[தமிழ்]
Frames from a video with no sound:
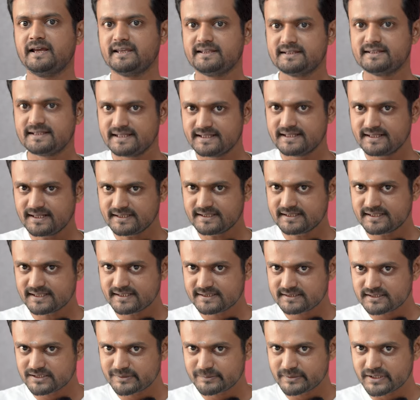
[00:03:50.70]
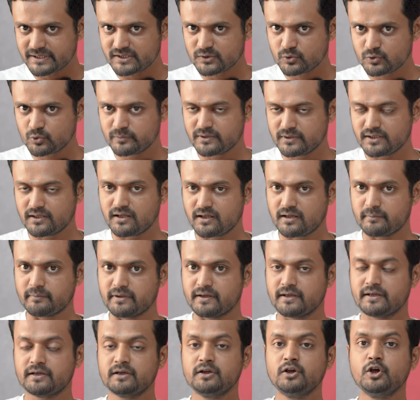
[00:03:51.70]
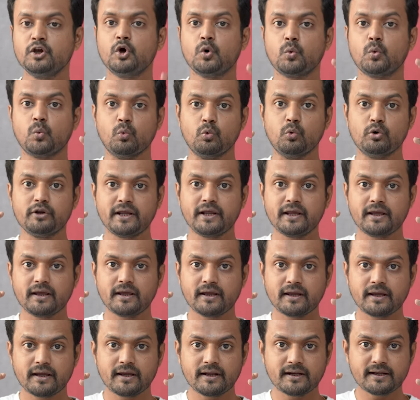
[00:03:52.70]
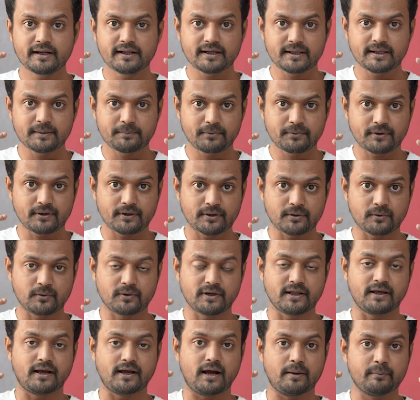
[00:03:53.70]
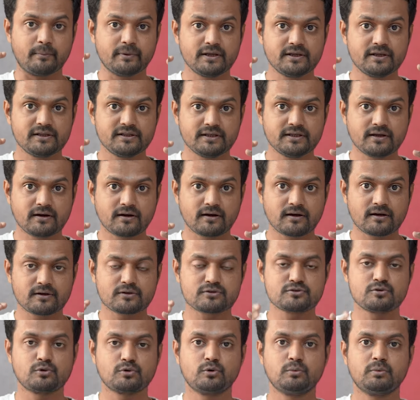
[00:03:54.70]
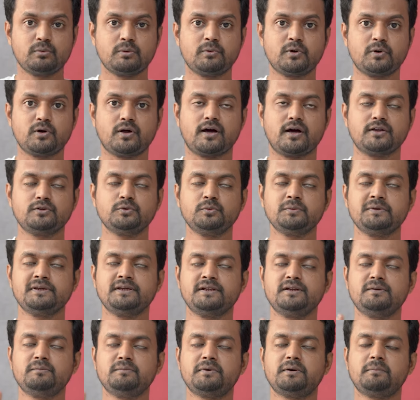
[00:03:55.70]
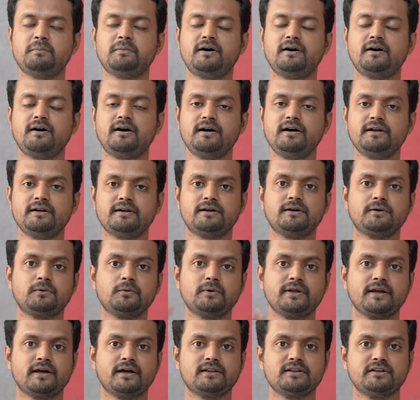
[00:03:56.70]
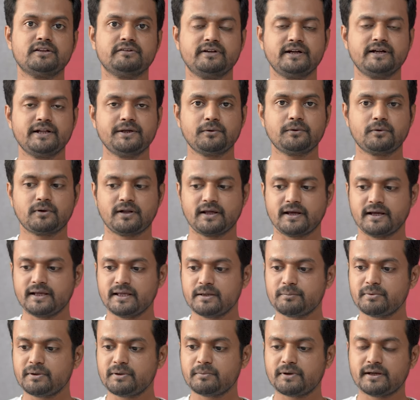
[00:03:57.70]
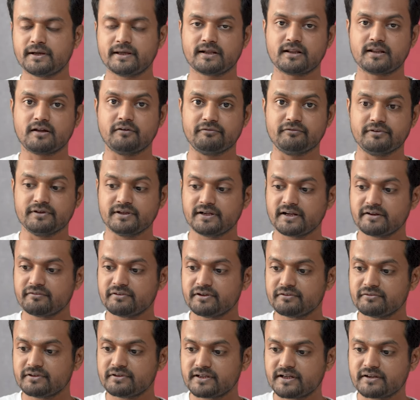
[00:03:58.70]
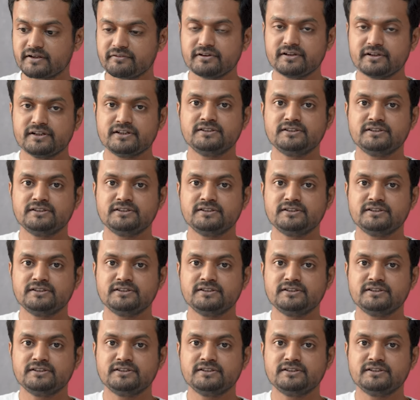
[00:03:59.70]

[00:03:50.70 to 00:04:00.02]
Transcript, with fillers: இந்த இரட்டை தன்மை எதுவும் இல்லாமல் ஒரே நிலைப்பாடோட அமைதியான சுரூபமோட அதுவும் இன்பமாக இருக்கக்கூடிய அந்த வெளியோட எப்படி பாயிரலாம் விரவி விரவி